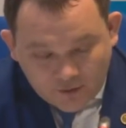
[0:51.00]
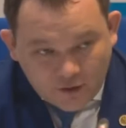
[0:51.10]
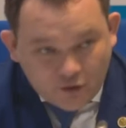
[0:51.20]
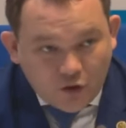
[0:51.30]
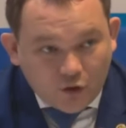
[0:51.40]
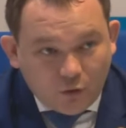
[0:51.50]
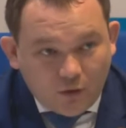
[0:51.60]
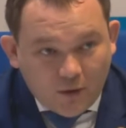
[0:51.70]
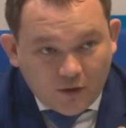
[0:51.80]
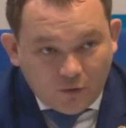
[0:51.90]
Значит, число
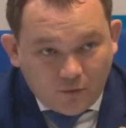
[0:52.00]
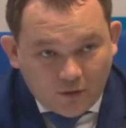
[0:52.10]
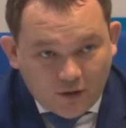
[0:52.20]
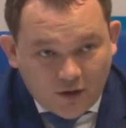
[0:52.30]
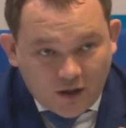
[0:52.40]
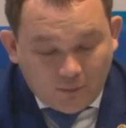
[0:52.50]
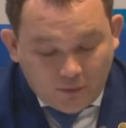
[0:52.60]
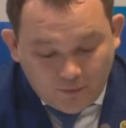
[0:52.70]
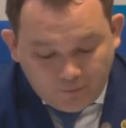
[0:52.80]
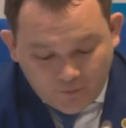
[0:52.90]
обоснованных
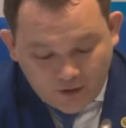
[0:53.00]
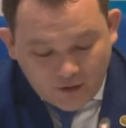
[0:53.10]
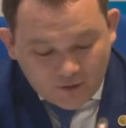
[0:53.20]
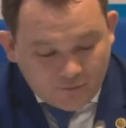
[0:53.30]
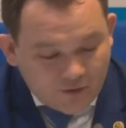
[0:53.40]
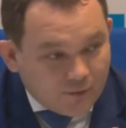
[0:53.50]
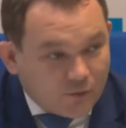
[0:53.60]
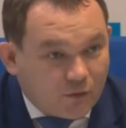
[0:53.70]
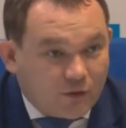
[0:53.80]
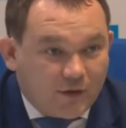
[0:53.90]
жалоб из
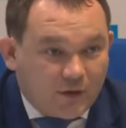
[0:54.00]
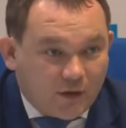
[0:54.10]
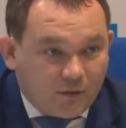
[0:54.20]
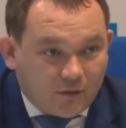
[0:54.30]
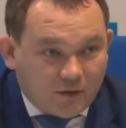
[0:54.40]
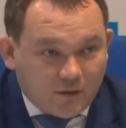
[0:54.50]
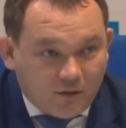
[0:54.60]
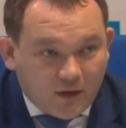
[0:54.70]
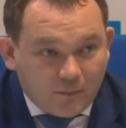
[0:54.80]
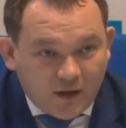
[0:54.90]
861
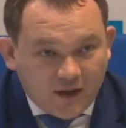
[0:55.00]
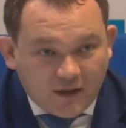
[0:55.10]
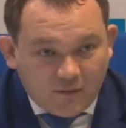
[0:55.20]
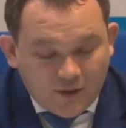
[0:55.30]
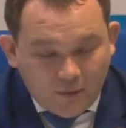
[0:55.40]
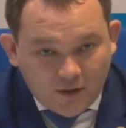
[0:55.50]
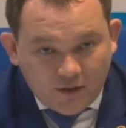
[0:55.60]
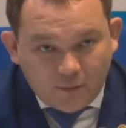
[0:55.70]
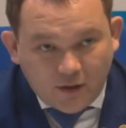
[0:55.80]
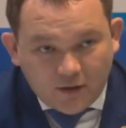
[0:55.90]
составляет порядка
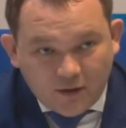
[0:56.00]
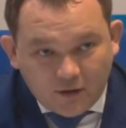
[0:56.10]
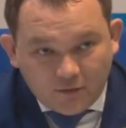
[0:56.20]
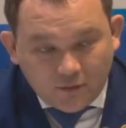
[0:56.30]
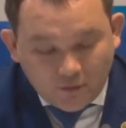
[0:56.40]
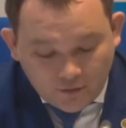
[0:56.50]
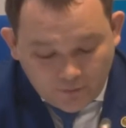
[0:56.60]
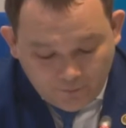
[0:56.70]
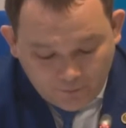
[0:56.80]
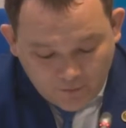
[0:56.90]
80%.
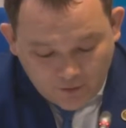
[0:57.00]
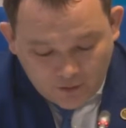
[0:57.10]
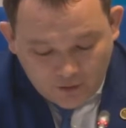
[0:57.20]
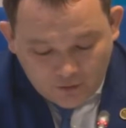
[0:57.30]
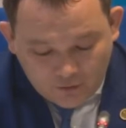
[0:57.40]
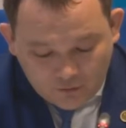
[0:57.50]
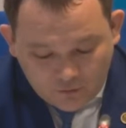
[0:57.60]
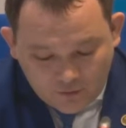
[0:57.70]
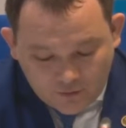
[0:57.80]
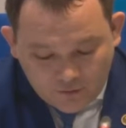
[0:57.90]

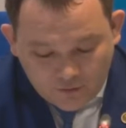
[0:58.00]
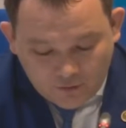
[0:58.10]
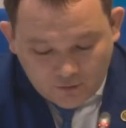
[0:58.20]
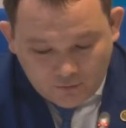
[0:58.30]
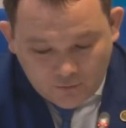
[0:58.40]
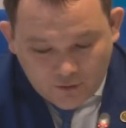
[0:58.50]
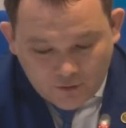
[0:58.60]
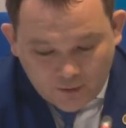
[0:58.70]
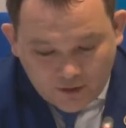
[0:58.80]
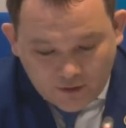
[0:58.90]
То есть
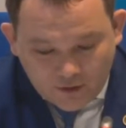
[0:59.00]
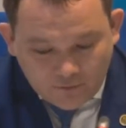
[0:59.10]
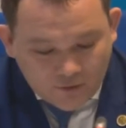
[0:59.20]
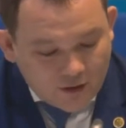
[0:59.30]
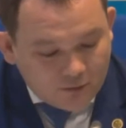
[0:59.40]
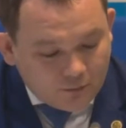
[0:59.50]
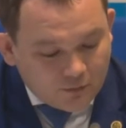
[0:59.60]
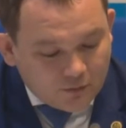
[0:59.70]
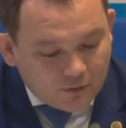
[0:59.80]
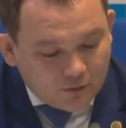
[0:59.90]
80% э, жалоб,
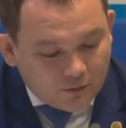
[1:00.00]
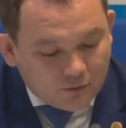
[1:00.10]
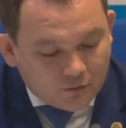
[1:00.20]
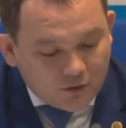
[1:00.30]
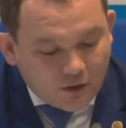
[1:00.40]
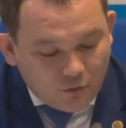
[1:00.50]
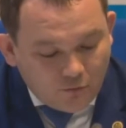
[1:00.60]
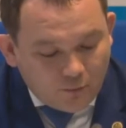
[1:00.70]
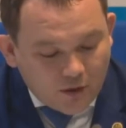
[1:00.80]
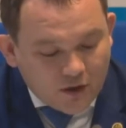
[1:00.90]
э,
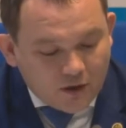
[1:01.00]
торгов по